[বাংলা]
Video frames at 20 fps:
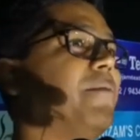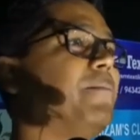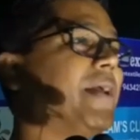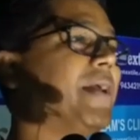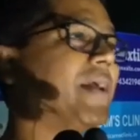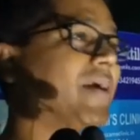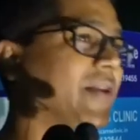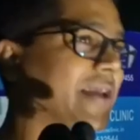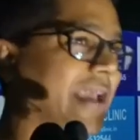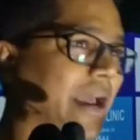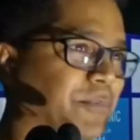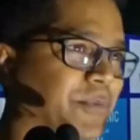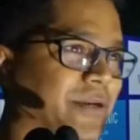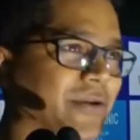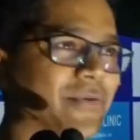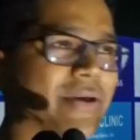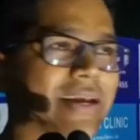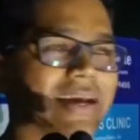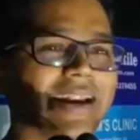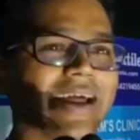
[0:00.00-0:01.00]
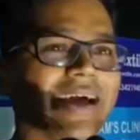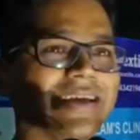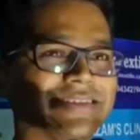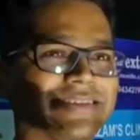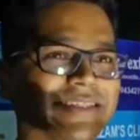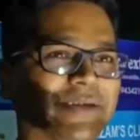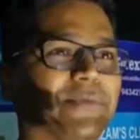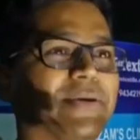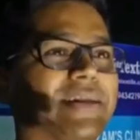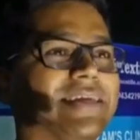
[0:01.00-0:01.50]
বেঙ্গল ক্যাপ্টেনও এখানে
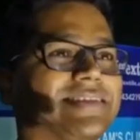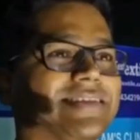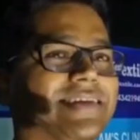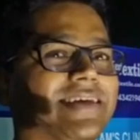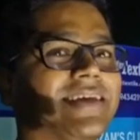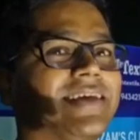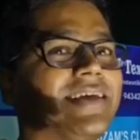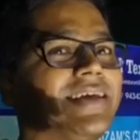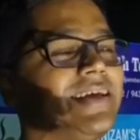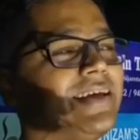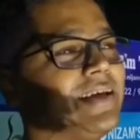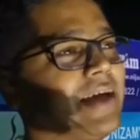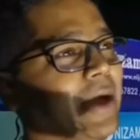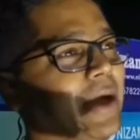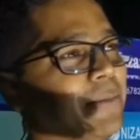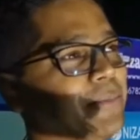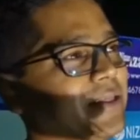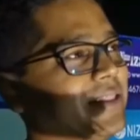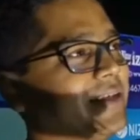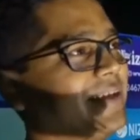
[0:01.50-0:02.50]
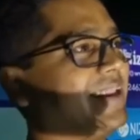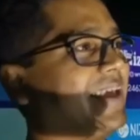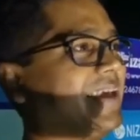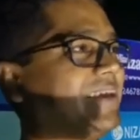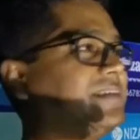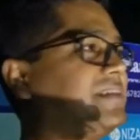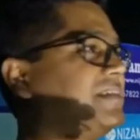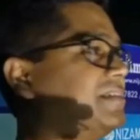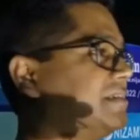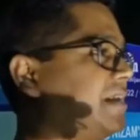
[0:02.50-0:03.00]
আসতে পেরেছে আপনাদের এই
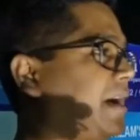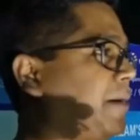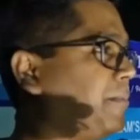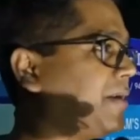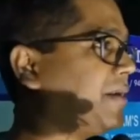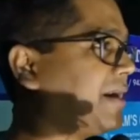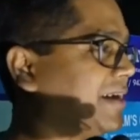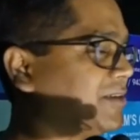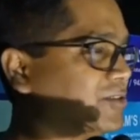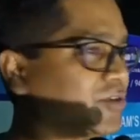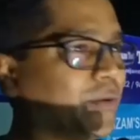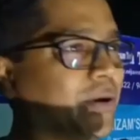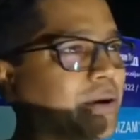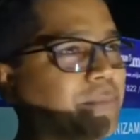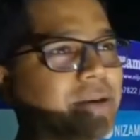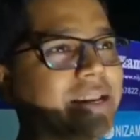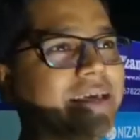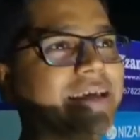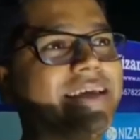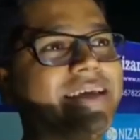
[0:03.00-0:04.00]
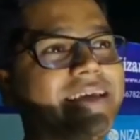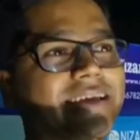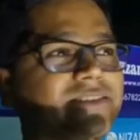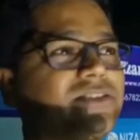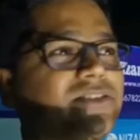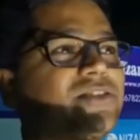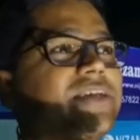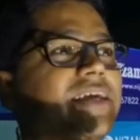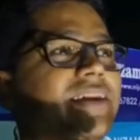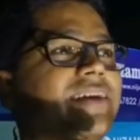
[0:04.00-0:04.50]
আপনারা সবাই মিলে
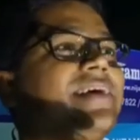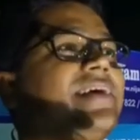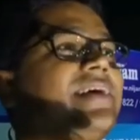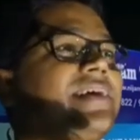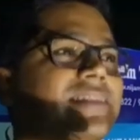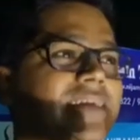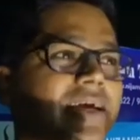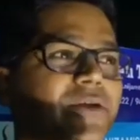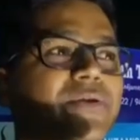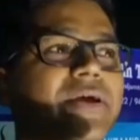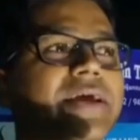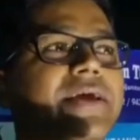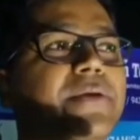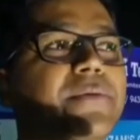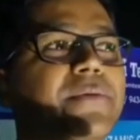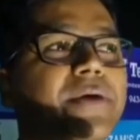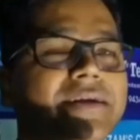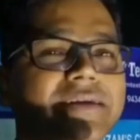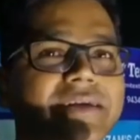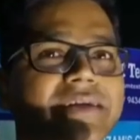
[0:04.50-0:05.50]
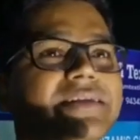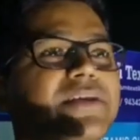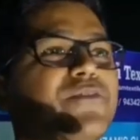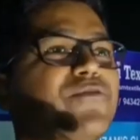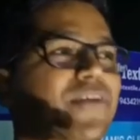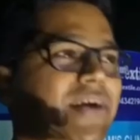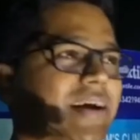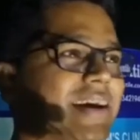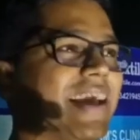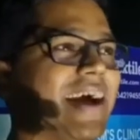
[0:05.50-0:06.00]
এসছেন তার জন্য এবারটা
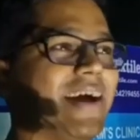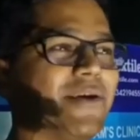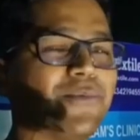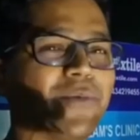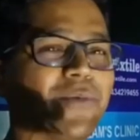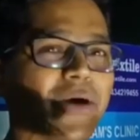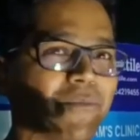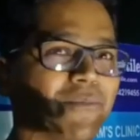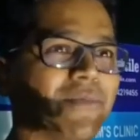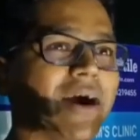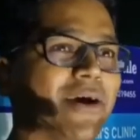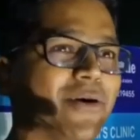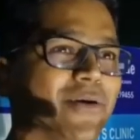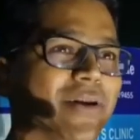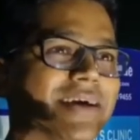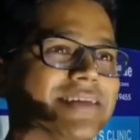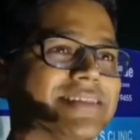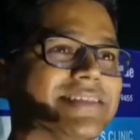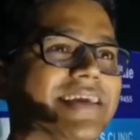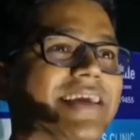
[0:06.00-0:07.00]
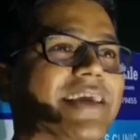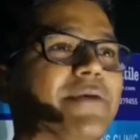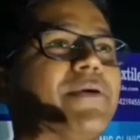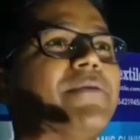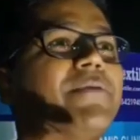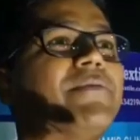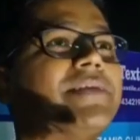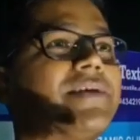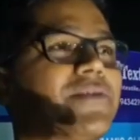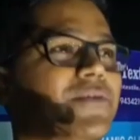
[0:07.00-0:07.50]
ডিফারেন্টলি আরও ভালো লাগছে কি
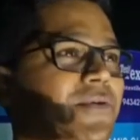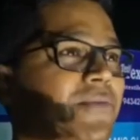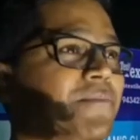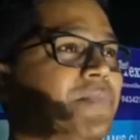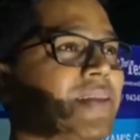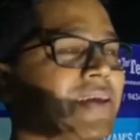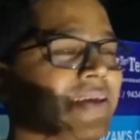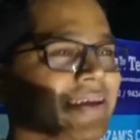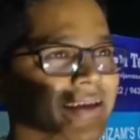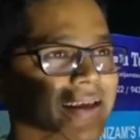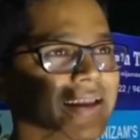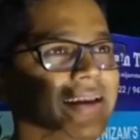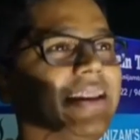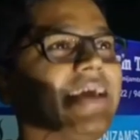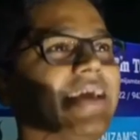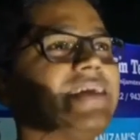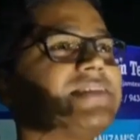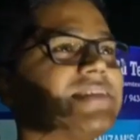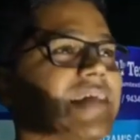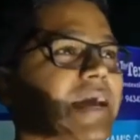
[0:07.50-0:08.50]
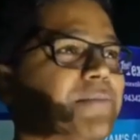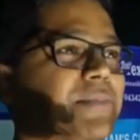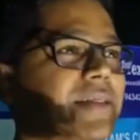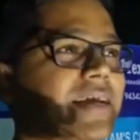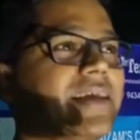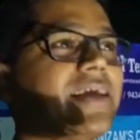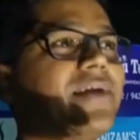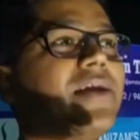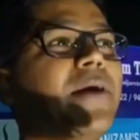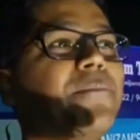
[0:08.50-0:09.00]
এইভাবে যেন নেক্সট টাইম
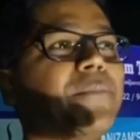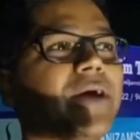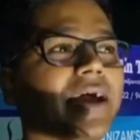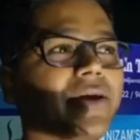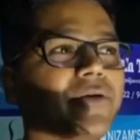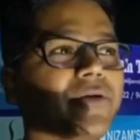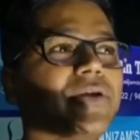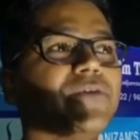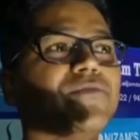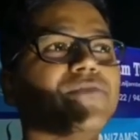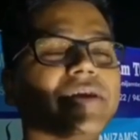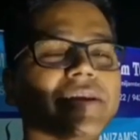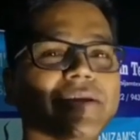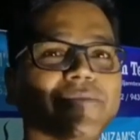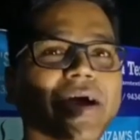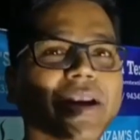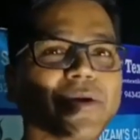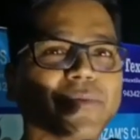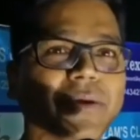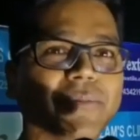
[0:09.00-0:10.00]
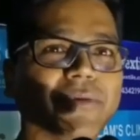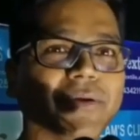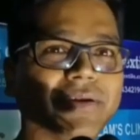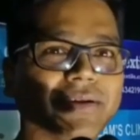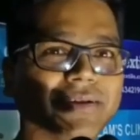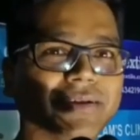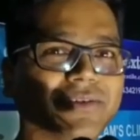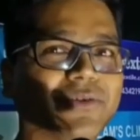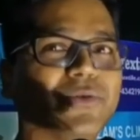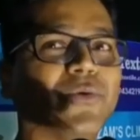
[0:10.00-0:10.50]
থেকে যেন আমরা আরও ডিফারেন্টলি ভালোভাবে
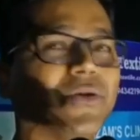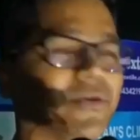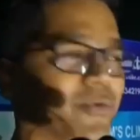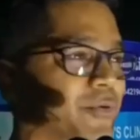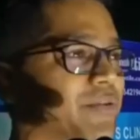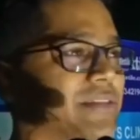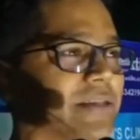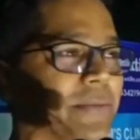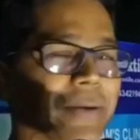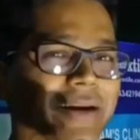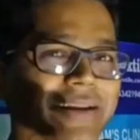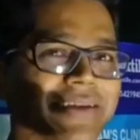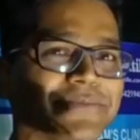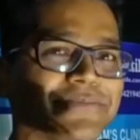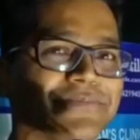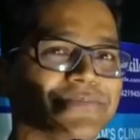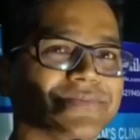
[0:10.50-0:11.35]
করতে পারি